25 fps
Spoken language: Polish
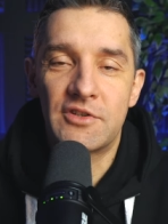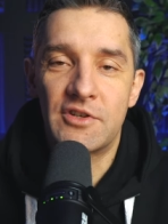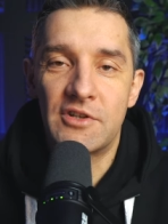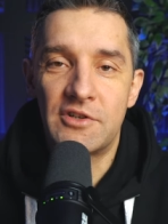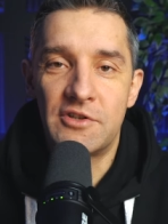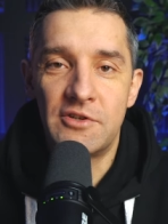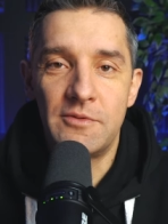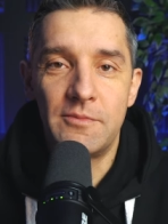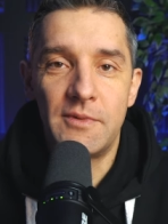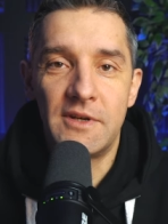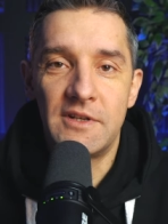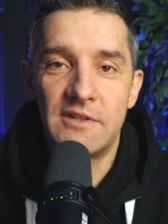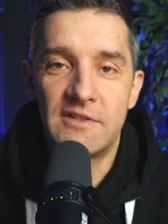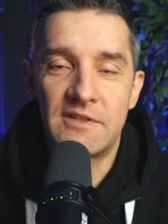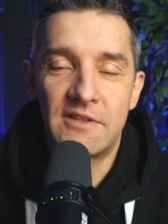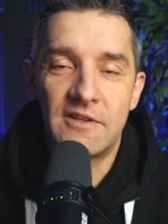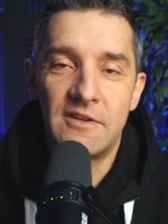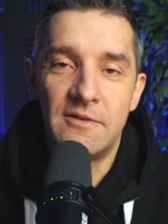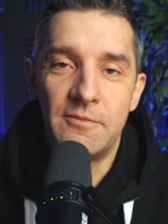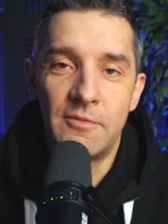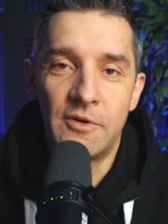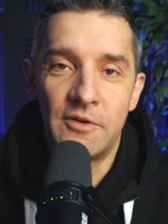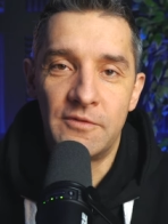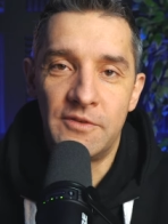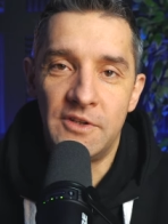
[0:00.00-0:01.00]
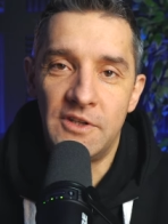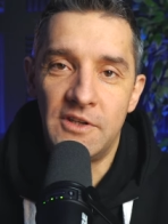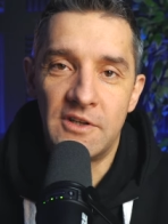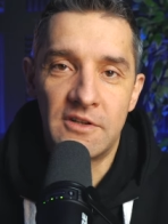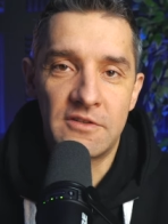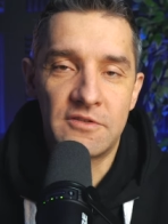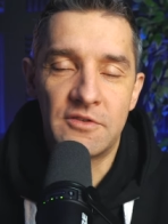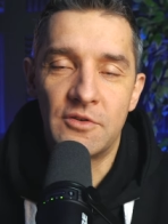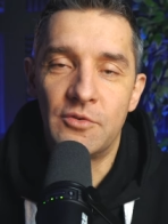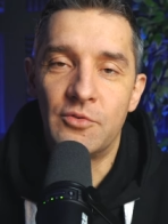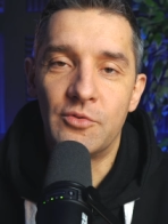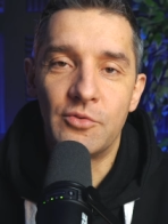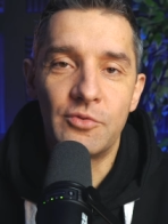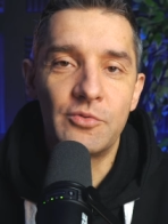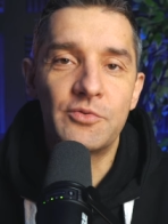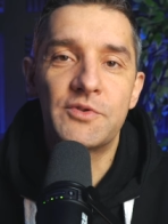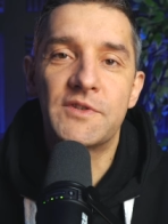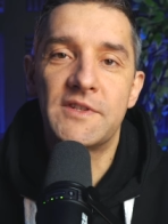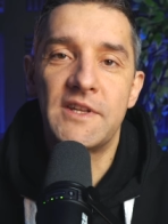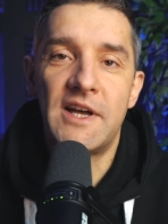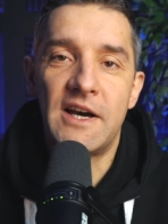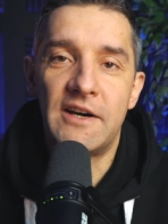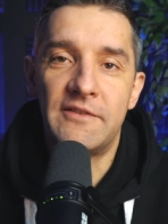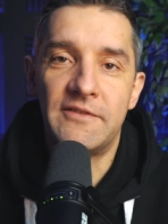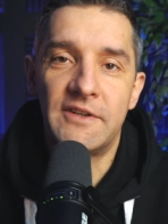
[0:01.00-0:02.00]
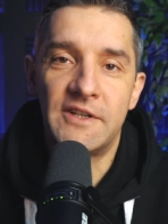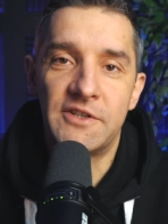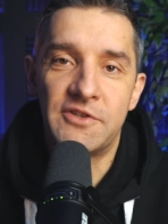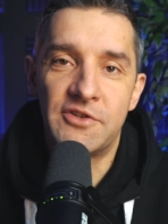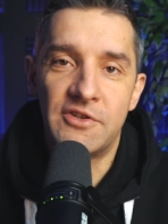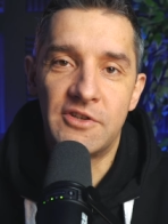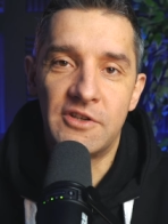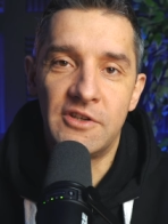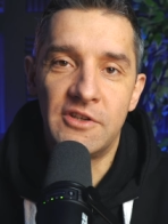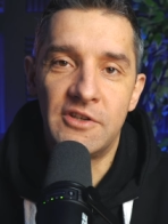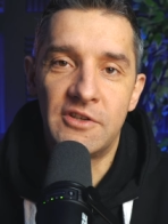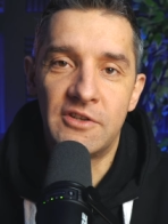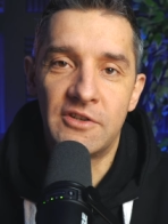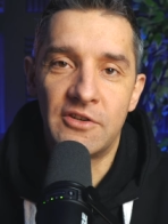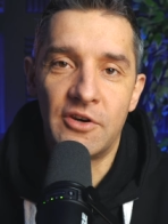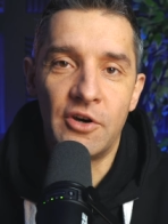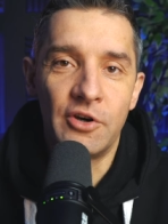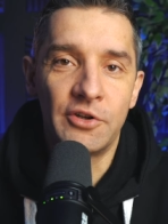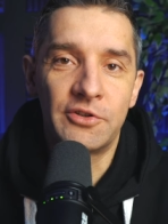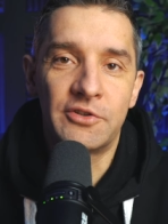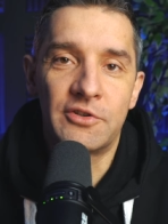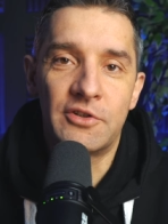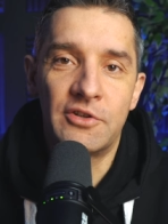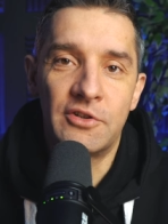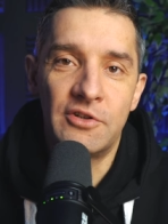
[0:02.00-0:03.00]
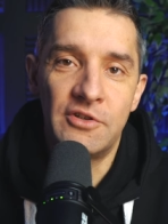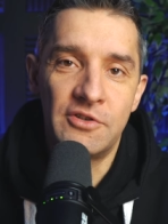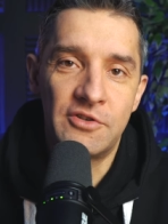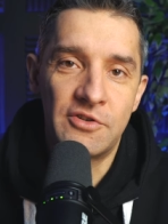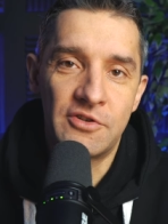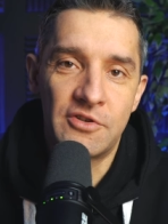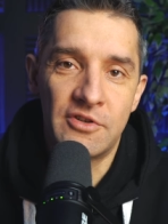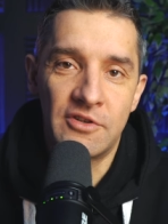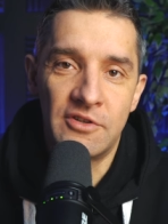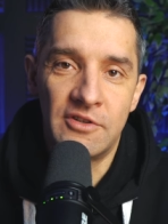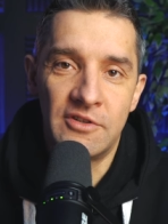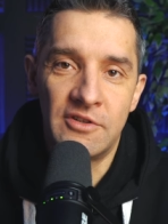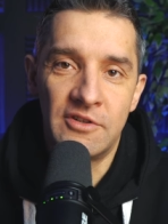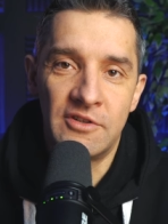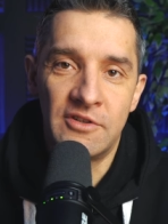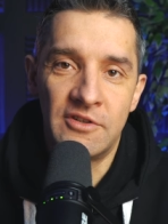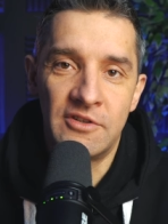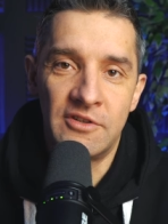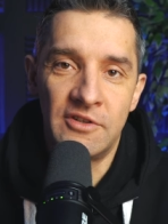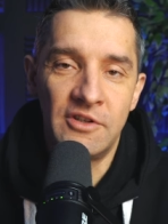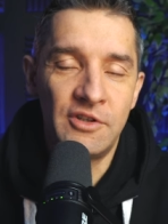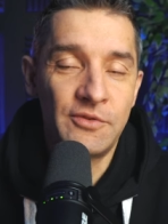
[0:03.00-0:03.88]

że ci mainstreamowi nie chcą uznawać ich odkryć y,